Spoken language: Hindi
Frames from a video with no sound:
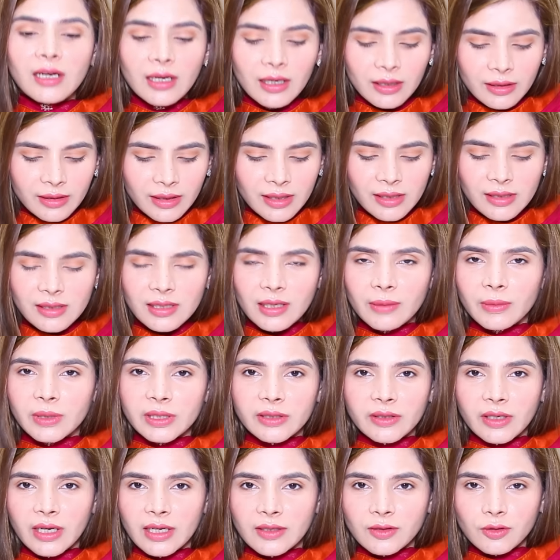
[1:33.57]
हरगिज
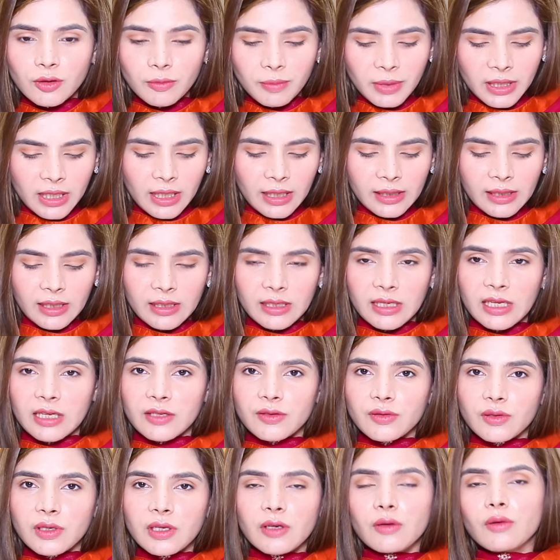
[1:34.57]
लेमन ग्रास को पकाना नहीं
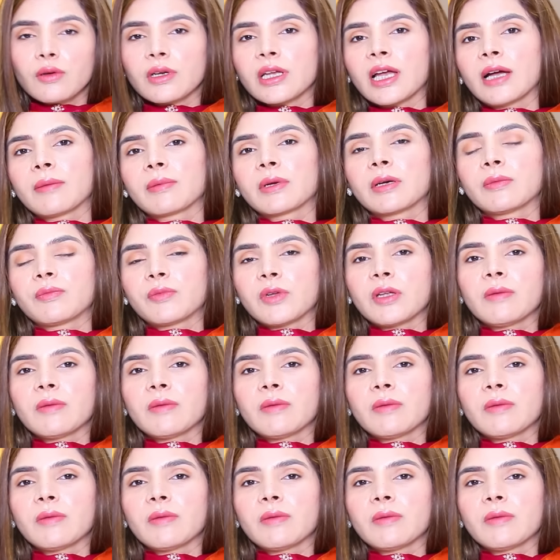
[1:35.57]
है सो ये हो गया आपका